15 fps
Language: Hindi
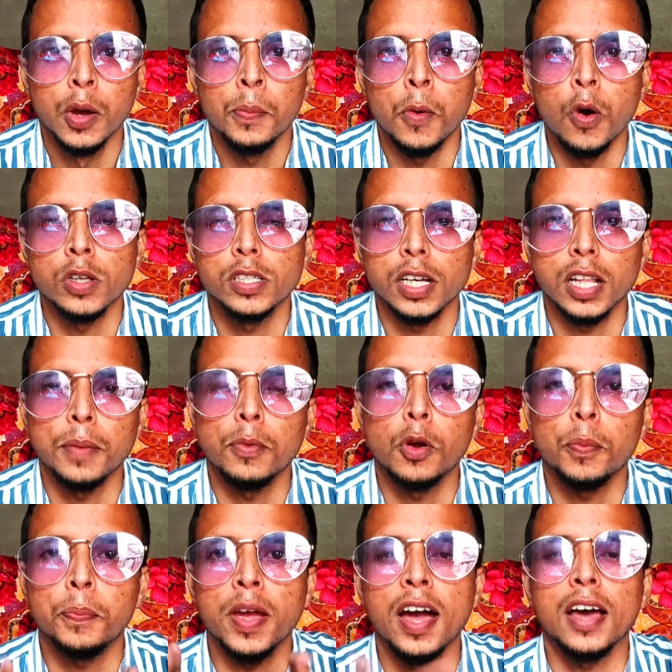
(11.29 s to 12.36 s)
बहुत ज़्यादा आप
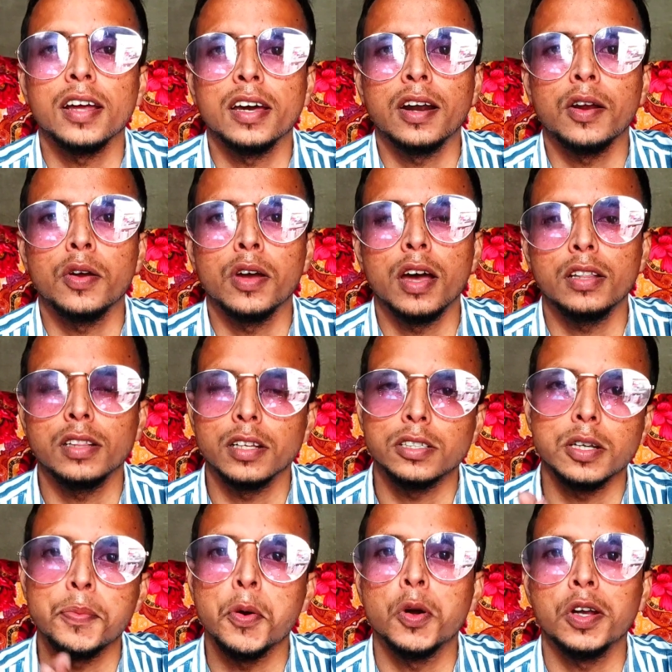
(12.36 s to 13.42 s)
लोग प्यार कर रहे हो यार इतना
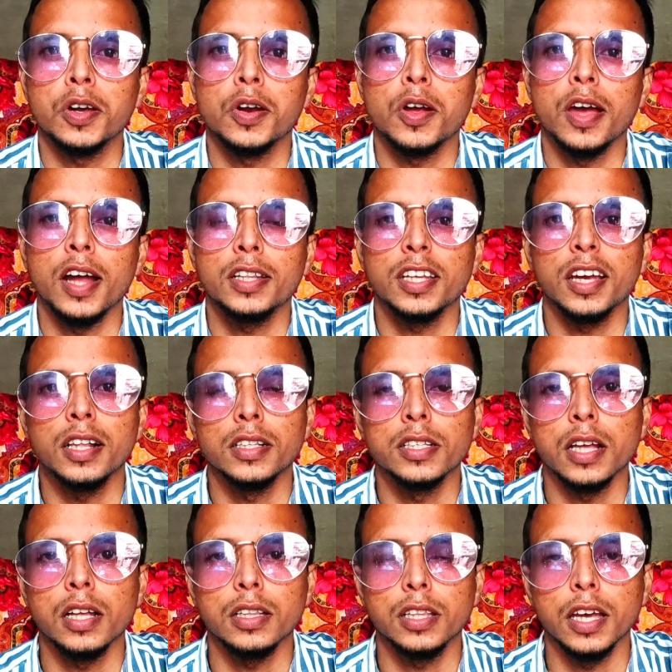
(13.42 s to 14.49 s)
सपोर्ट कर रहे हो यार तहल
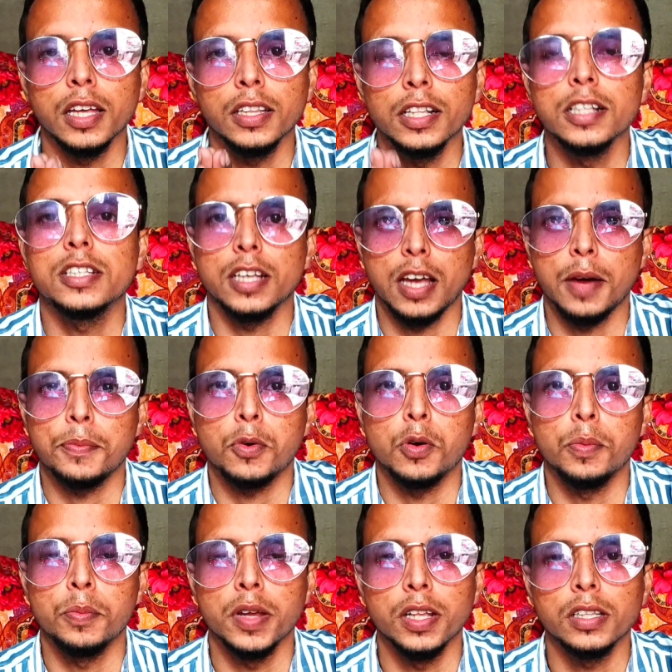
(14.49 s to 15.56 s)
से तहे दिल से
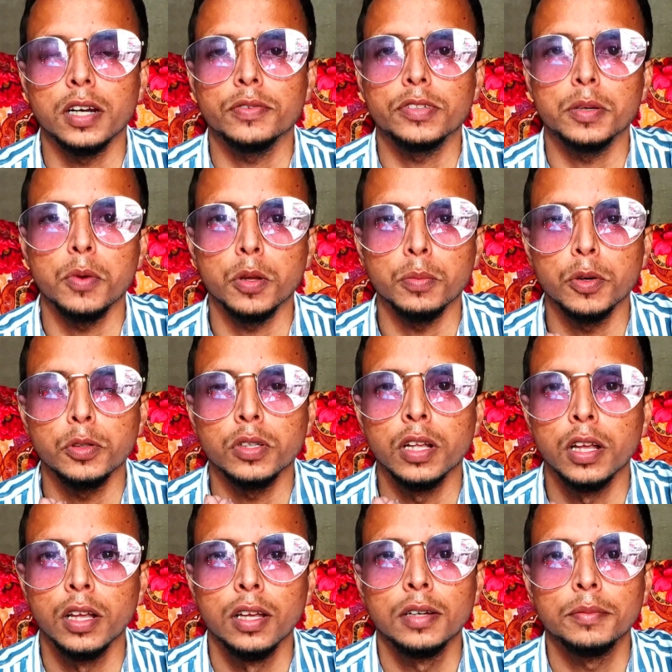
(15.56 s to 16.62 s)
आपको मेरी तरफ से बहुत
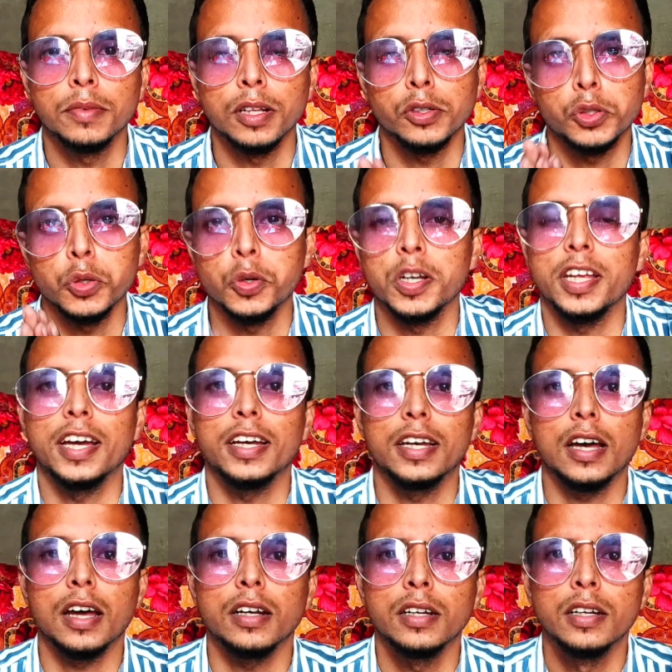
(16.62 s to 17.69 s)
बहुत मतलब शुक्रिया है
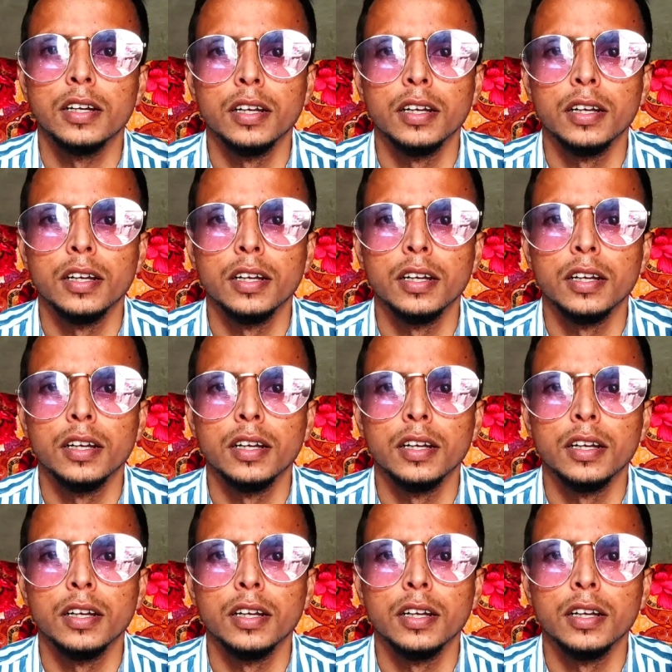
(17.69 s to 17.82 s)
यार